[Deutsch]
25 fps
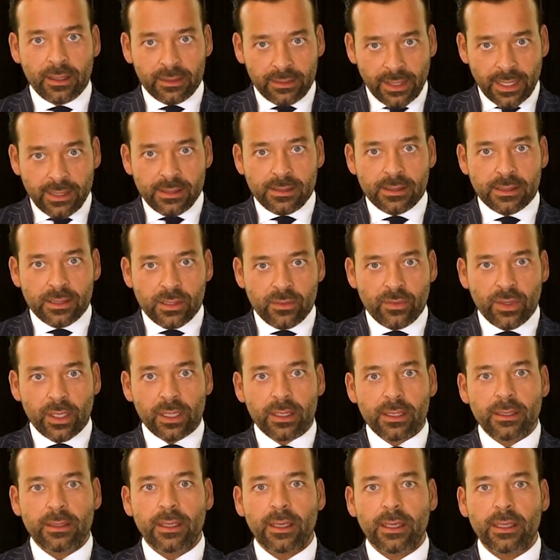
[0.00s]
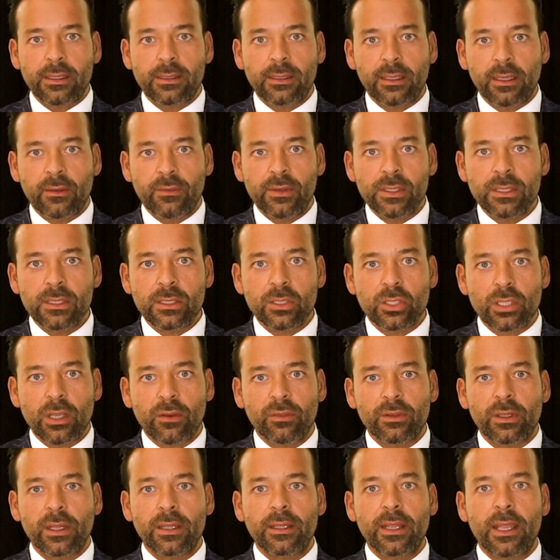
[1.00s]
Das ist wirklich der richtige
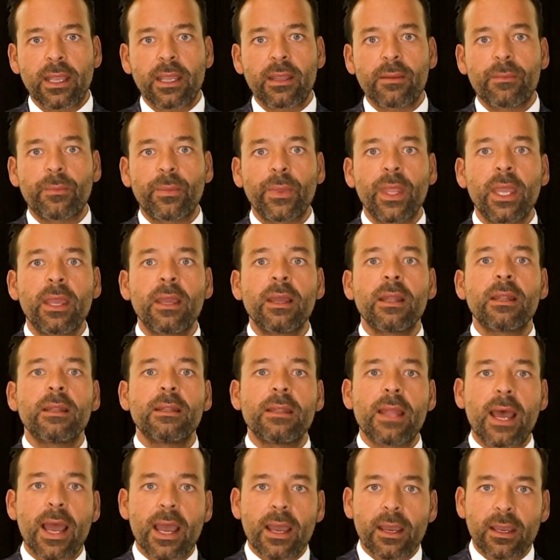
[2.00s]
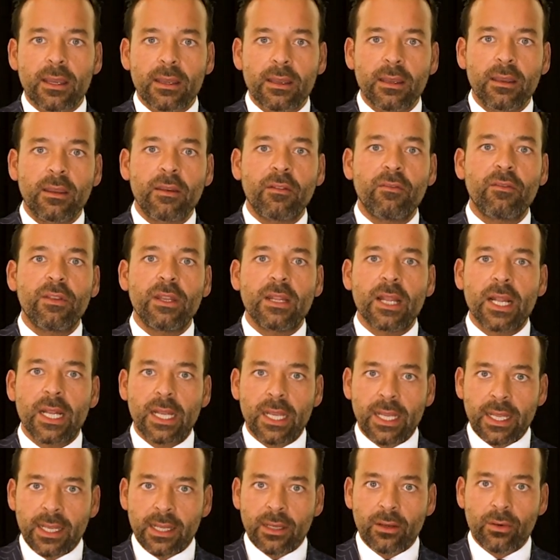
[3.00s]
Wissenschaftler, der eben nach
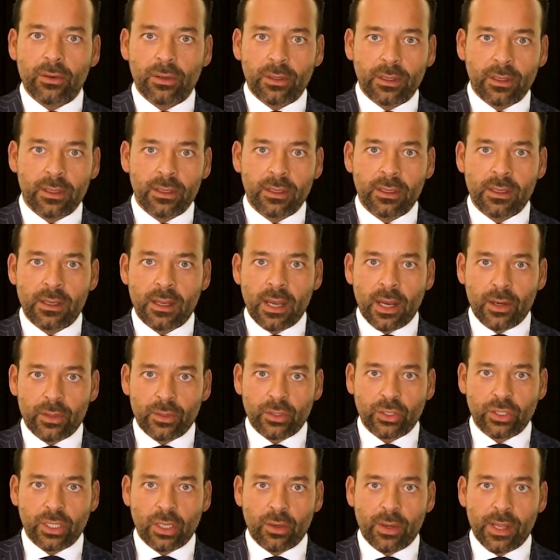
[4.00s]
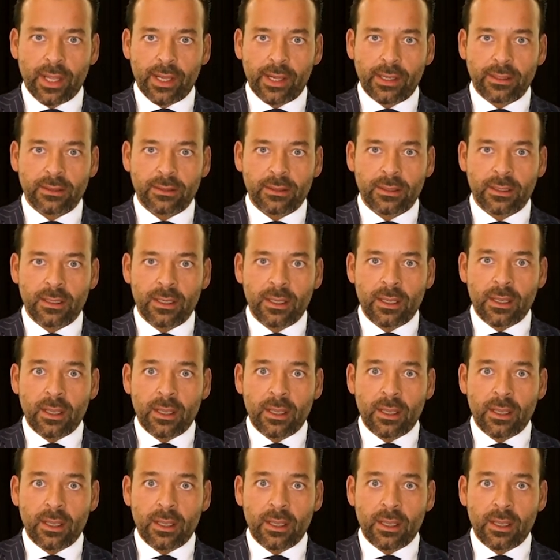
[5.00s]
Widerlegung Ausschau hält.